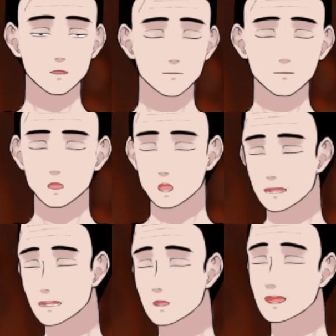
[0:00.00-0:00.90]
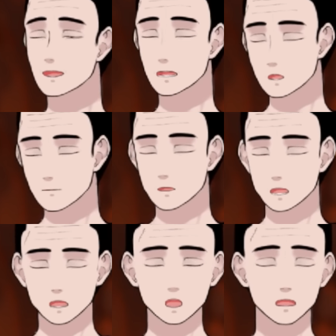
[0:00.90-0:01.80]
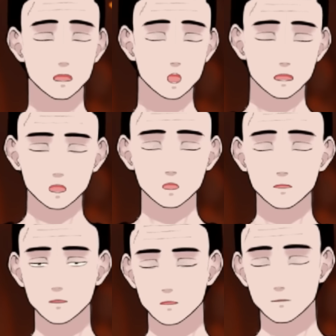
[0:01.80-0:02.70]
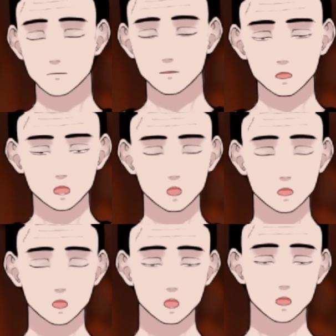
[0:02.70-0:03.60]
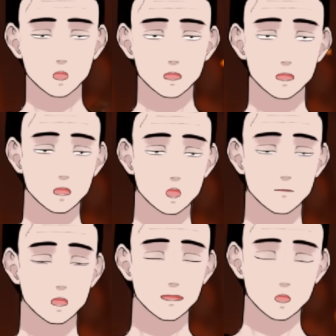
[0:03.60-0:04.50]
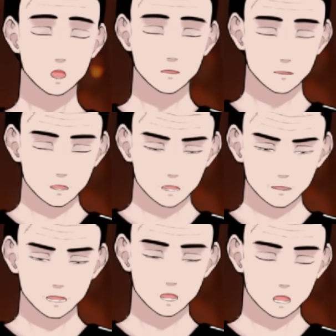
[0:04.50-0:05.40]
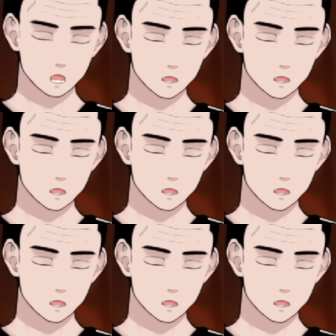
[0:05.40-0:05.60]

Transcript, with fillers: 地裁の裁判なんてどういうことが行われてるかって言ったら、前も言ってますけど、